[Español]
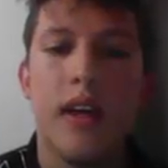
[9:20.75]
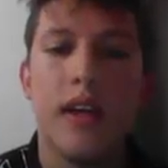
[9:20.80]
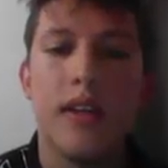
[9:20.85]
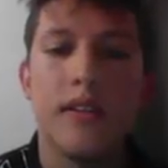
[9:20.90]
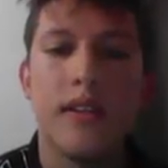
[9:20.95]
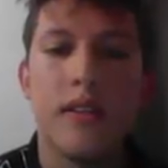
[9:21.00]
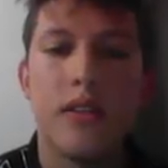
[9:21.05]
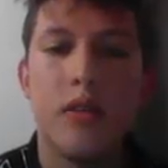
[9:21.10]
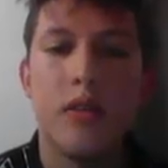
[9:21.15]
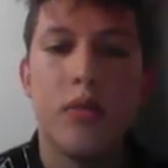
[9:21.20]

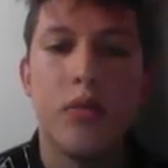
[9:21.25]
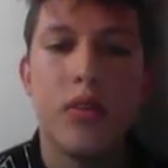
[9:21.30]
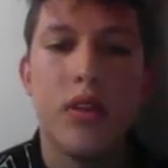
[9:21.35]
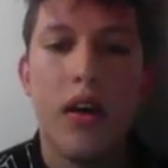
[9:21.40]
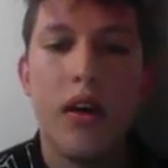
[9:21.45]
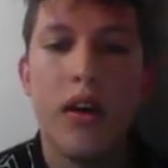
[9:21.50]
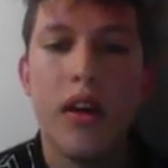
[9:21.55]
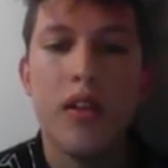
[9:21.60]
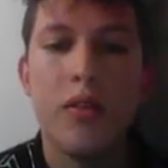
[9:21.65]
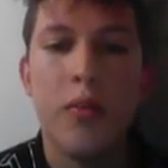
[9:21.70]
Estas
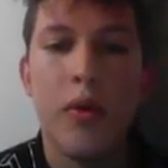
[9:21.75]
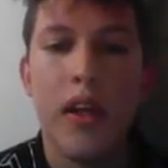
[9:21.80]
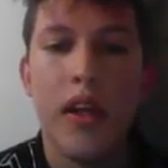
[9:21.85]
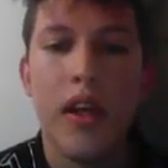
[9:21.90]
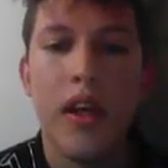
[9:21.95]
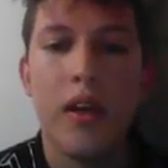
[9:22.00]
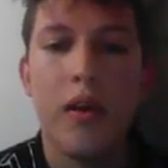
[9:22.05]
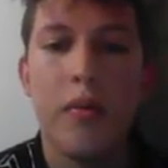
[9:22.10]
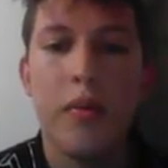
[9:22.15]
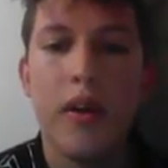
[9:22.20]
computadoras
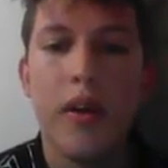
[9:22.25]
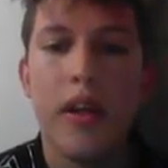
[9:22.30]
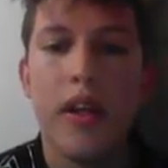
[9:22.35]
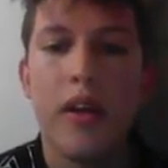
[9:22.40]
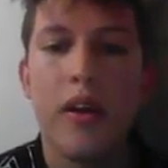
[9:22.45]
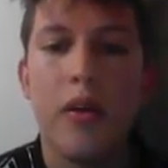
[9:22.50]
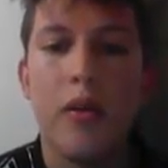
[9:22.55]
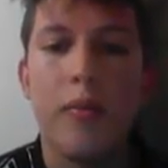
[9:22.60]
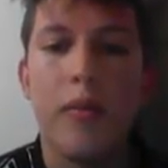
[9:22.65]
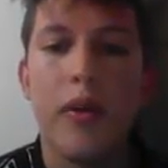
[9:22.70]
podían
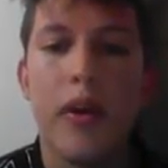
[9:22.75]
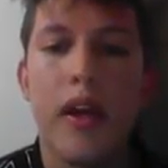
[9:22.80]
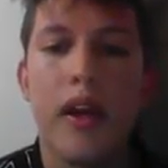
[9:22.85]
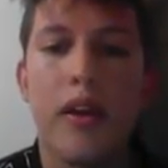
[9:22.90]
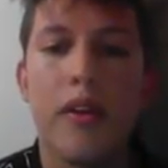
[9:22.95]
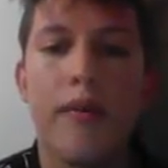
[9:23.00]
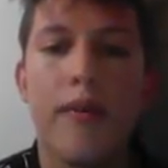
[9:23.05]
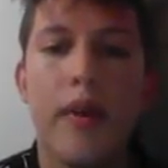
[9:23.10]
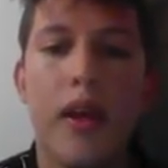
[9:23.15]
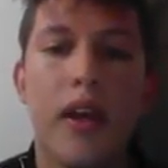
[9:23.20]

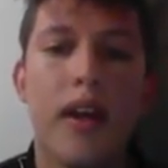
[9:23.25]
operar